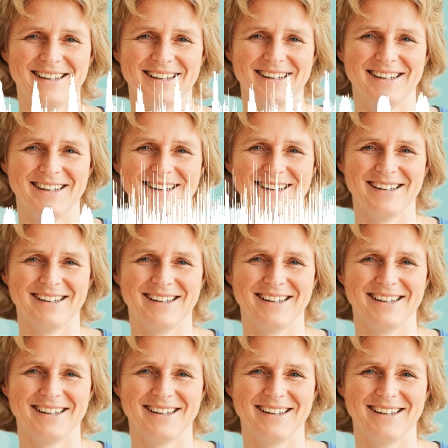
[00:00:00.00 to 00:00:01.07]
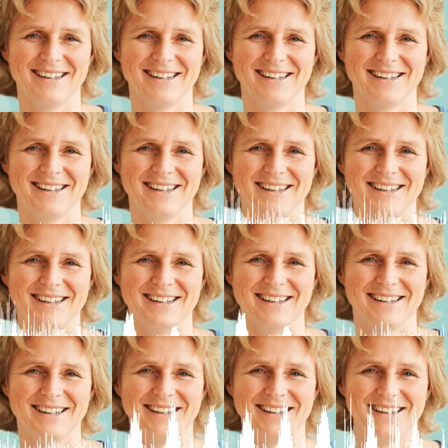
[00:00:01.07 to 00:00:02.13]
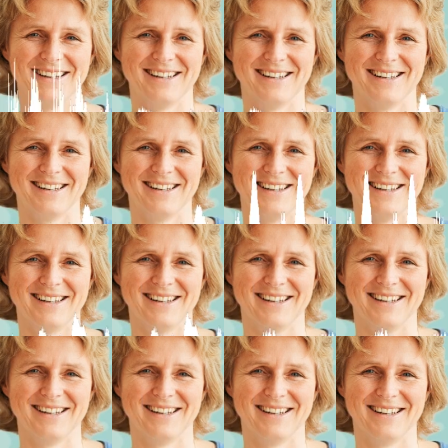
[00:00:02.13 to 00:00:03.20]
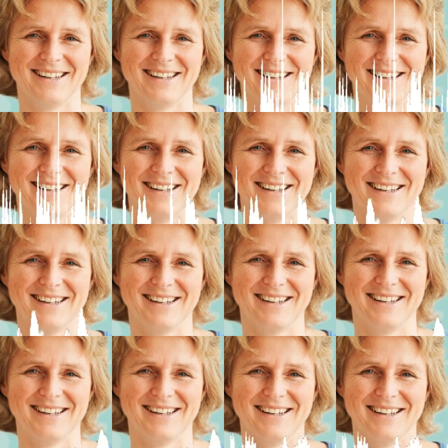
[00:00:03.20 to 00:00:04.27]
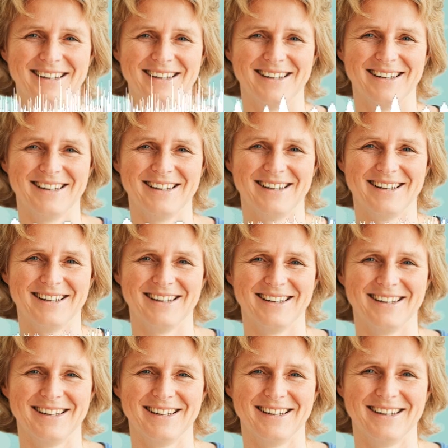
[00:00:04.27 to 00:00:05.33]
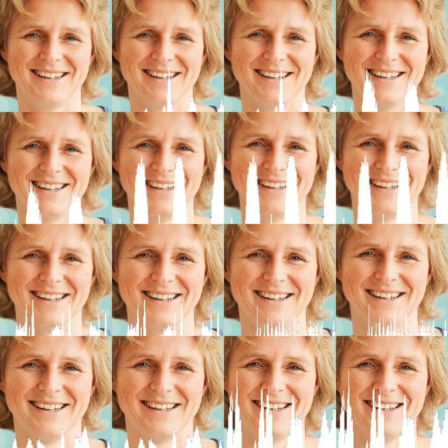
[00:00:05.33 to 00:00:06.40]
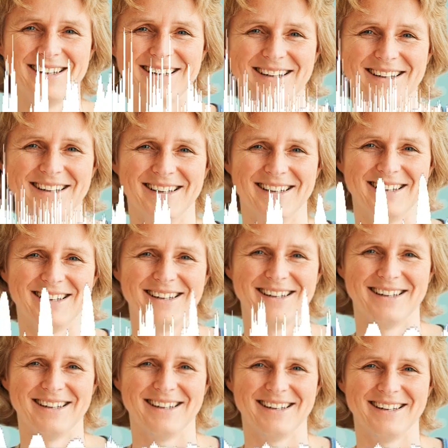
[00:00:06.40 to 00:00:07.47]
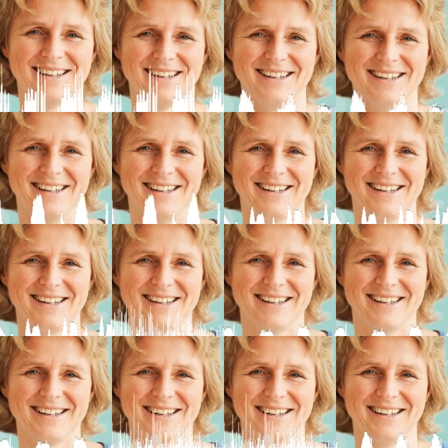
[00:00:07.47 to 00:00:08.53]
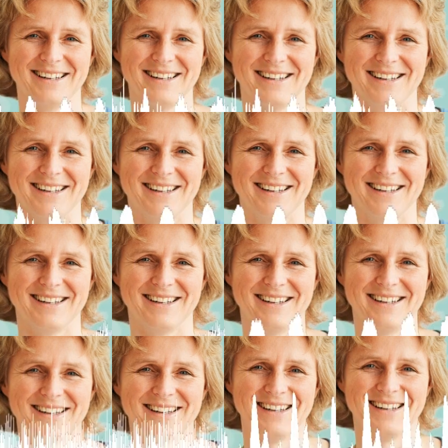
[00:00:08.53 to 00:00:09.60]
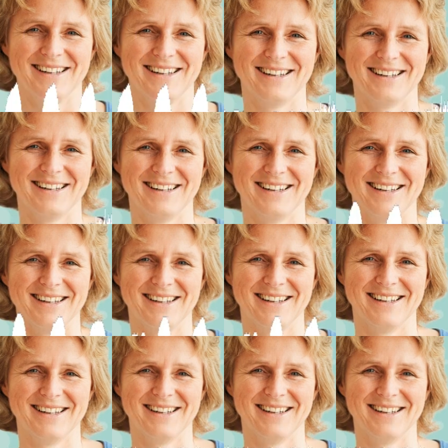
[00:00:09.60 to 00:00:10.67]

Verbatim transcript: denkst, das war keine erfüllte Phase meines Lebens. Also wenn ich an Corona-Zeiten denke, kann ich mir vorstellen, dass viele von uns, die uns hören, jetzt denken,